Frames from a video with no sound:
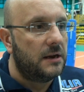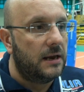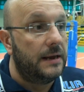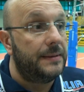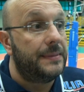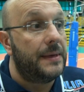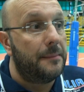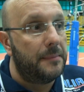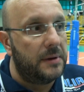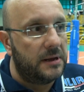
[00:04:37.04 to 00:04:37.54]

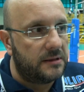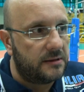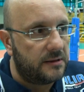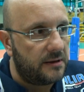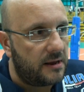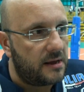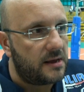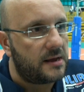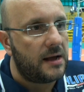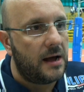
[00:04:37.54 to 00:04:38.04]
e da
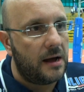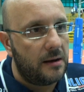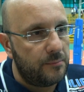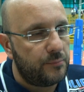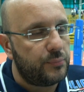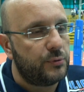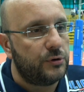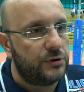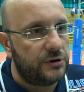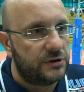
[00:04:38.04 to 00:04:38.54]
mettere in
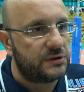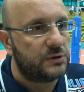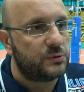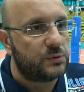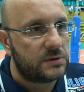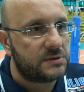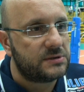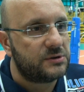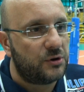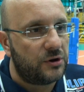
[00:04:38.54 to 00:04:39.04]
campo in
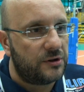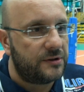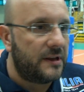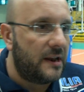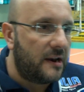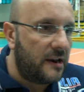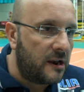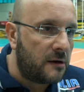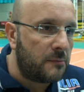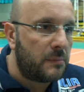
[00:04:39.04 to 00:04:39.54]
situazioni di
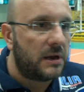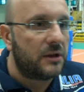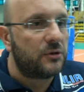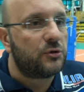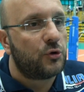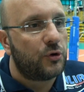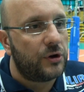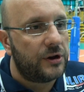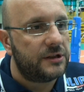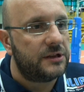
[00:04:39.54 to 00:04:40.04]

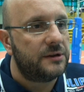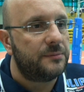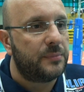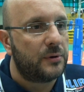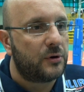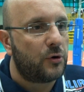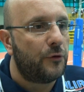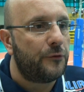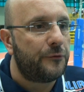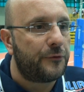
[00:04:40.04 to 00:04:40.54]
allenamento e di
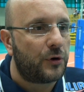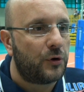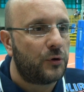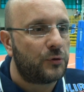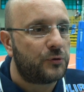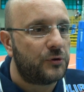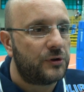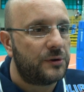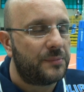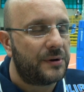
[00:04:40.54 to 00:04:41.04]

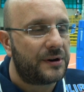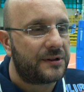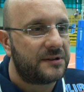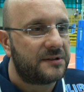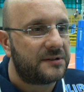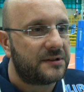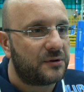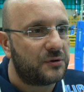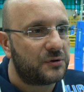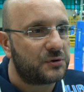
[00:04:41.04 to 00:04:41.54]
confronto di
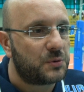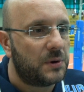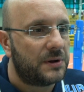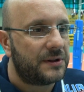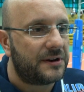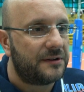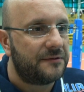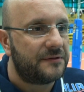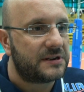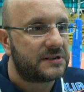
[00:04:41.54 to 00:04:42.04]
partite con
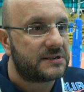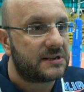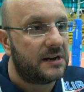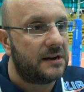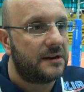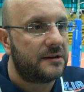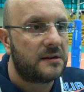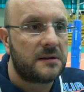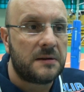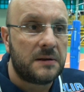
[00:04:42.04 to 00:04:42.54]
squadre
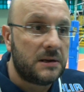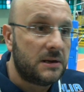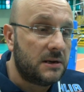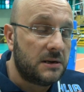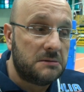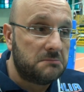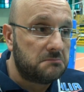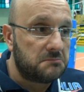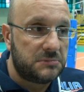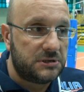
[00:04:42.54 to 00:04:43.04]
avversarie.
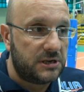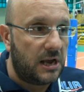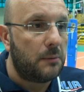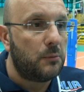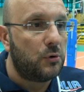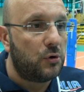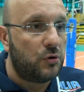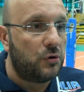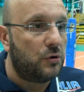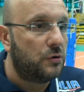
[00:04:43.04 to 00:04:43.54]

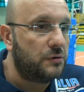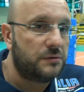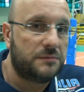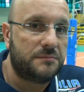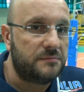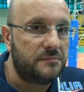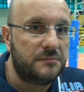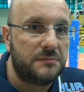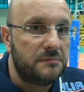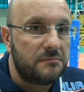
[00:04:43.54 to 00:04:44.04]
Siamo
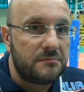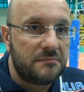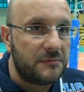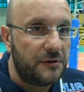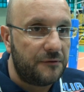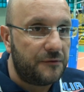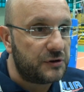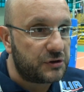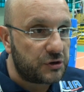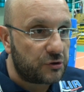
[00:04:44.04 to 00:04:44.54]

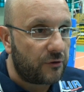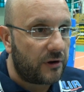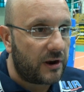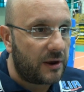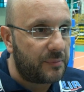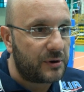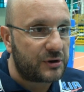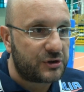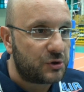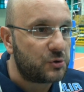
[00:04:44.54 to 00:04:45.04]
difficile trovare
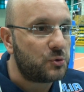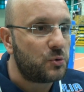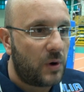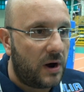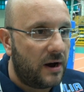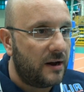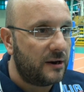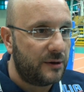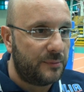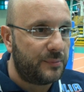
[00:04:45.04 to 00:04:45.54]
una
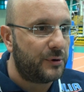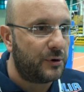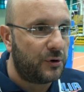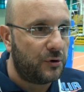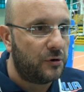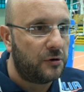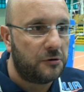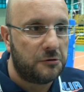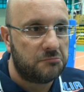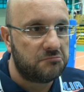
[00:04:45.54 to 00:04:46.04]
percentuale,
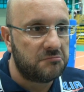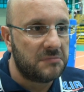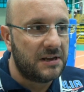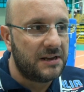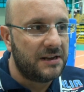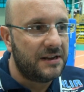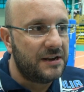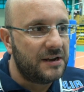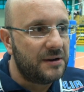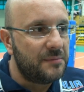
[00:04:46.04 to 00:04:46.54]
però
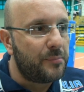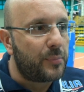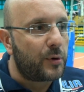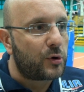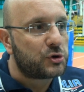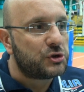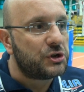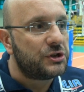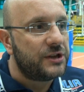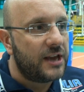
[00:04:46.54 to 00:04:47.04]

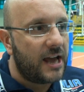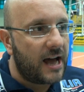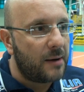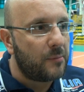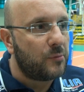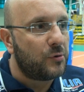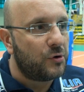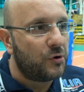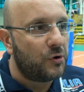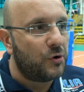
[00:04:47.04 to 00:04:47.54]

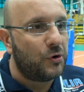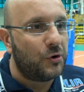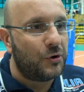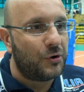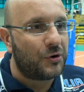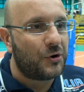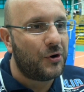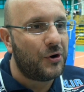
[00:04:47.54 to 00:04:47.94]
procediamo